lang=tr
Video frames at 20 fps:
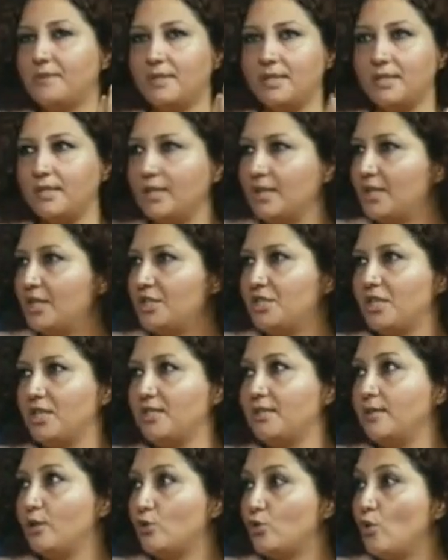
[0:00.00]
tırnak
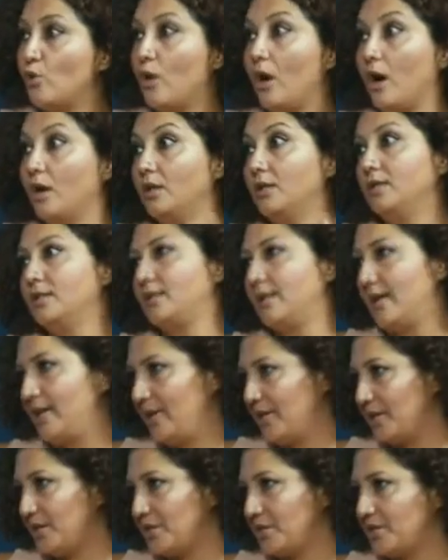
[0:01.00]
içerisinde çok ağır
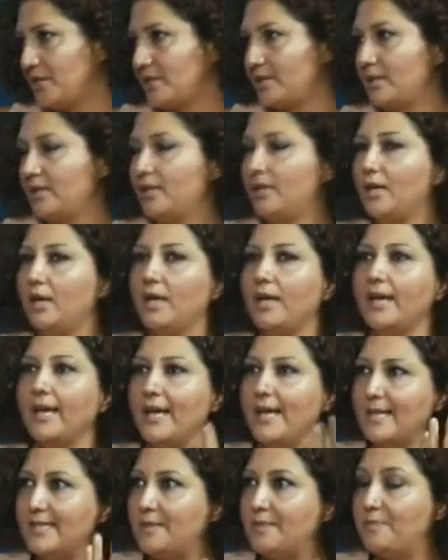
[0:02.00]
eleştiri, hı hı.
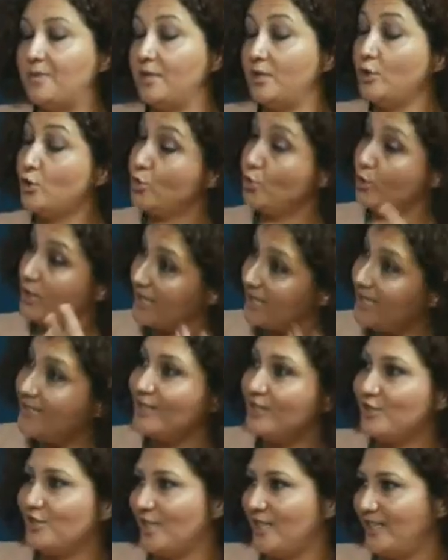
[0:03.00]
espri, şoke
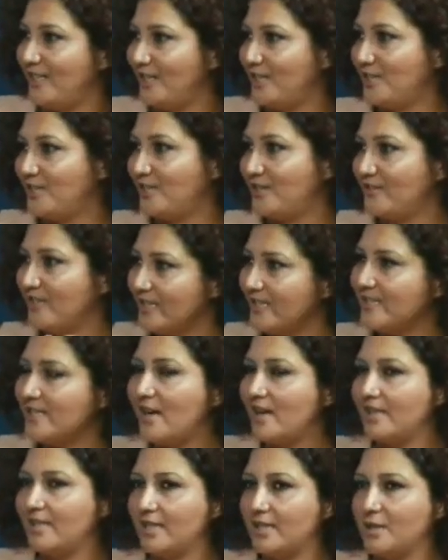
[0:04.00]
edici eleştiri
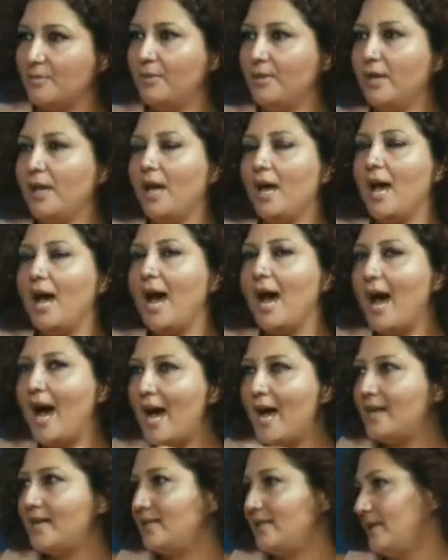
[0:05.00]
vesaire gibi
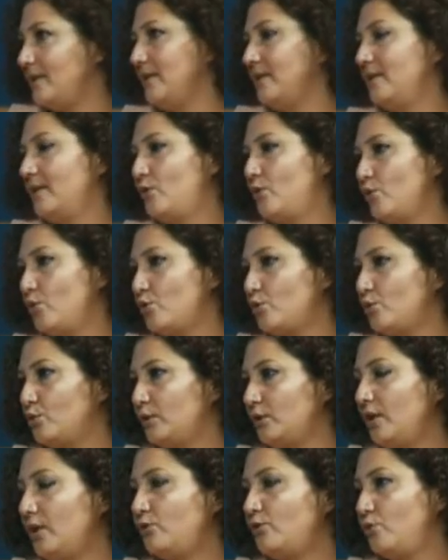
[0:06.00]
her e,
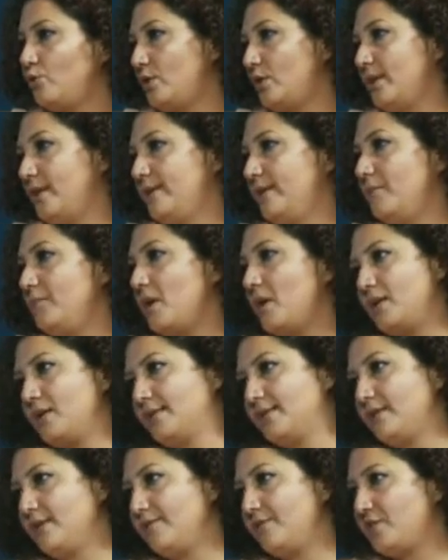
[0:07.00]
koşulda Türkiye'de
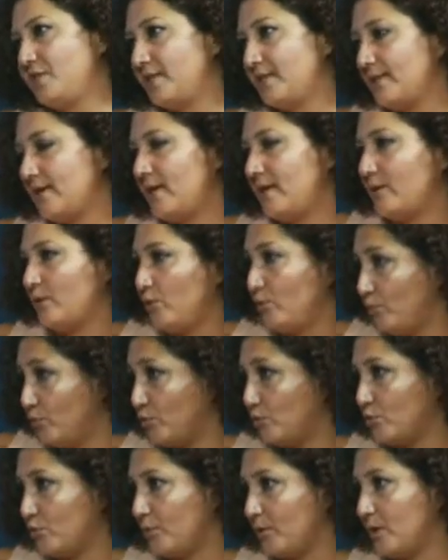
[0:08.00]
maalesef cezai
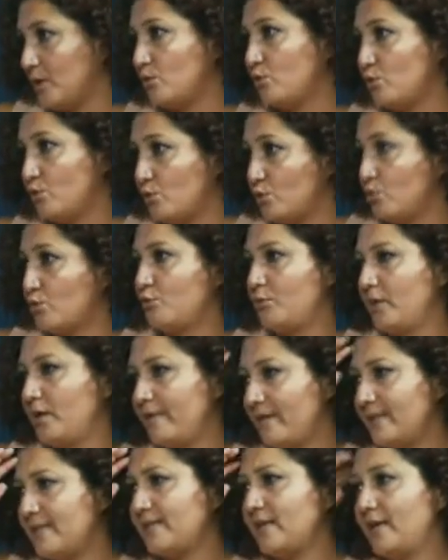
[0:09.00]
kovuşturmaya,
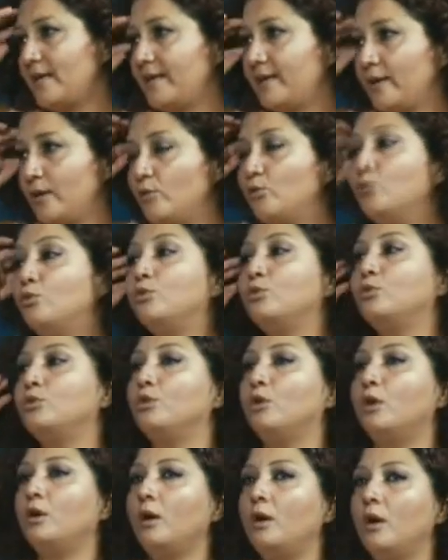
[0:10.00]
soruşturmaya vesaireye
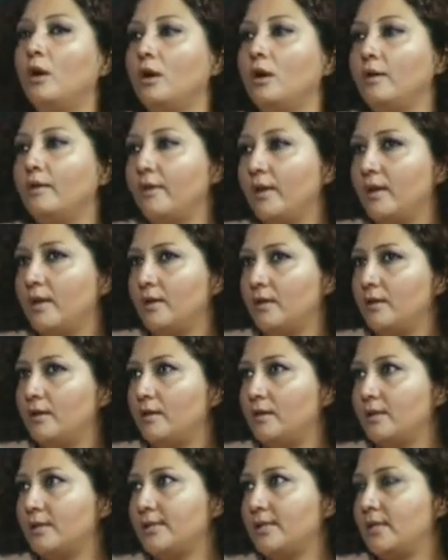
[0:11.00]
uğruyor ve
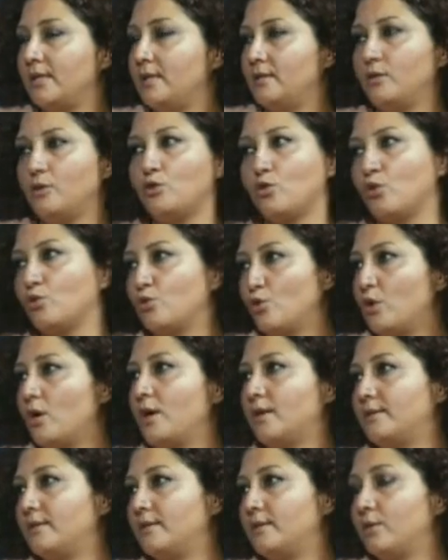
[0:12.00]
e, sayının çok çok
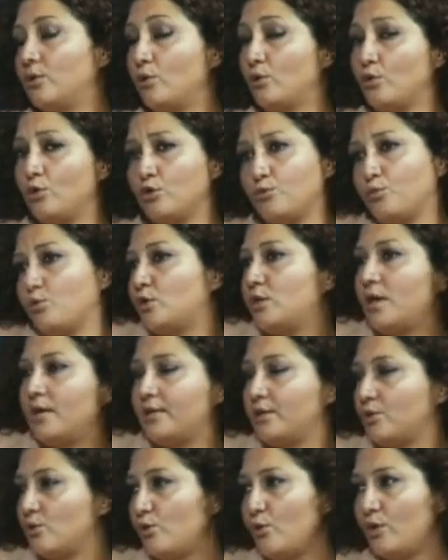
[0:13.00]
arttığını görüyoruz. Bu
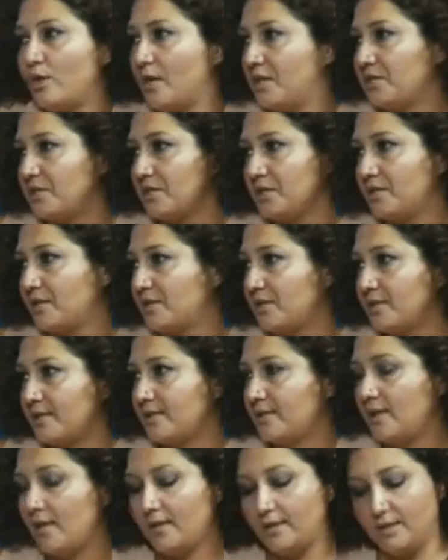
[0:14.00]
sadece öğrenciler
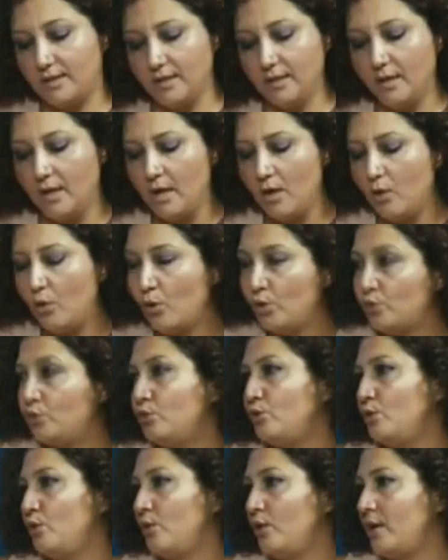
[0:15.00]
açısından değil,
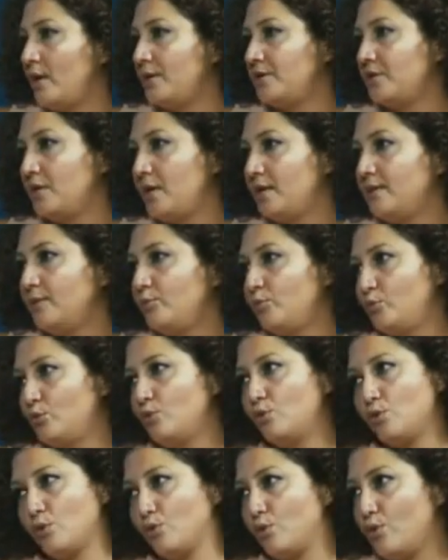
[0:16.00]
ODTÜ'lü öğrenciler de
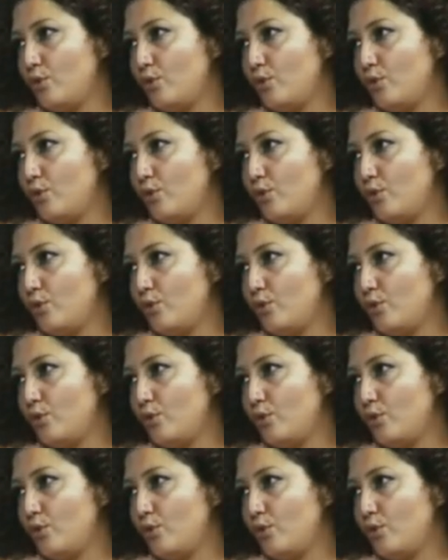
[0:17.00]
bunun son